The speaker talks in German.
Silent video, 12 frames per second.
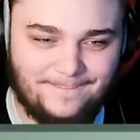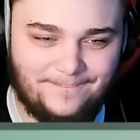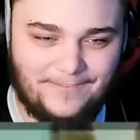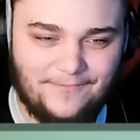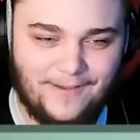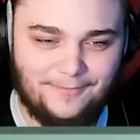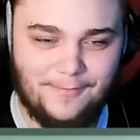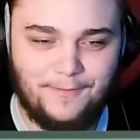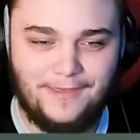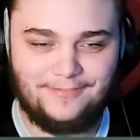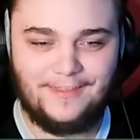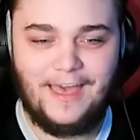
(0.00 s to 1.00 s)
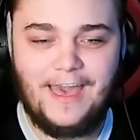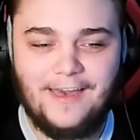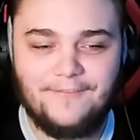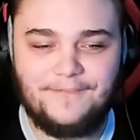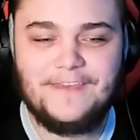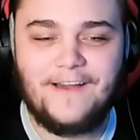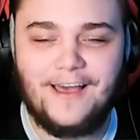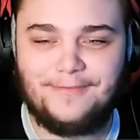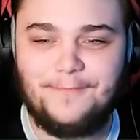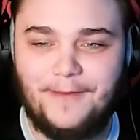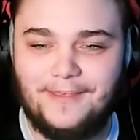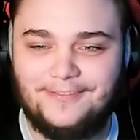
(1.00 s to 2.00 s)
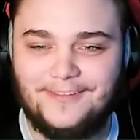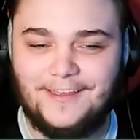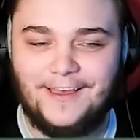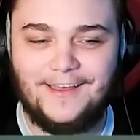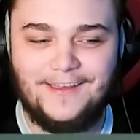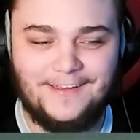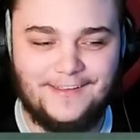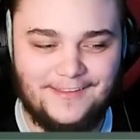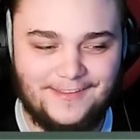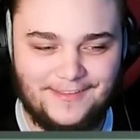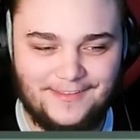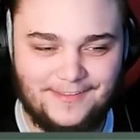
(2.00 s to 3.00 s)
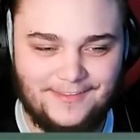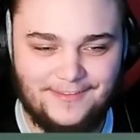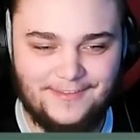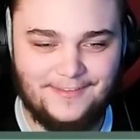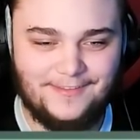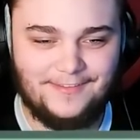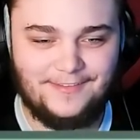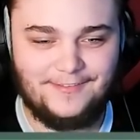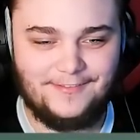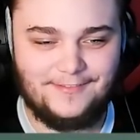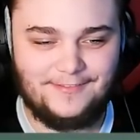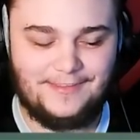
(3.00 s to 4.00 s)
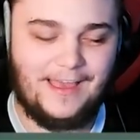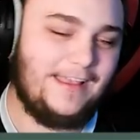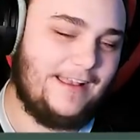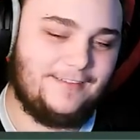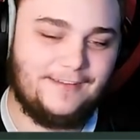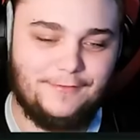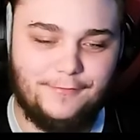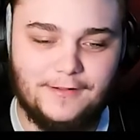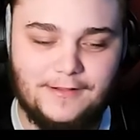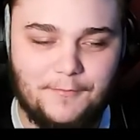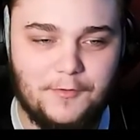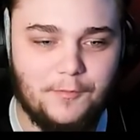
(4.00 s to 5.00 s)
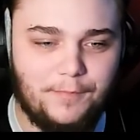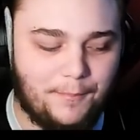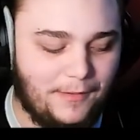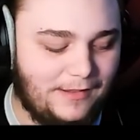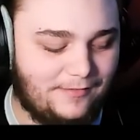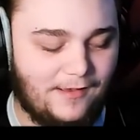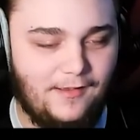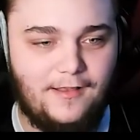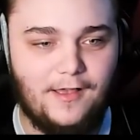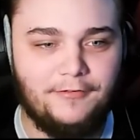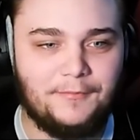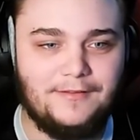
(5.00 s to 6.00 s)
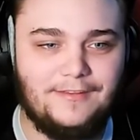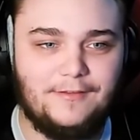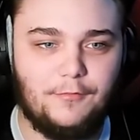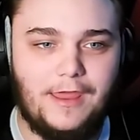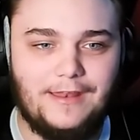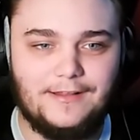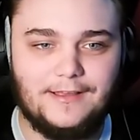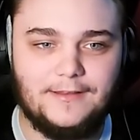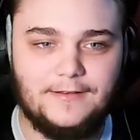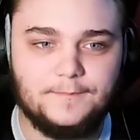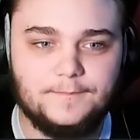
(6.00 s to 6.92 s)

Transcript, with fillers: Die war es das Beste, hä? Wie war es das Beste? danke für dein ganzes, deinen ganzen Loot, Digga. Ja, ich hatte nicht viel. Ich habe mir nur ein paar Billig-Sachen gekauft, damit ich dich raiden kann.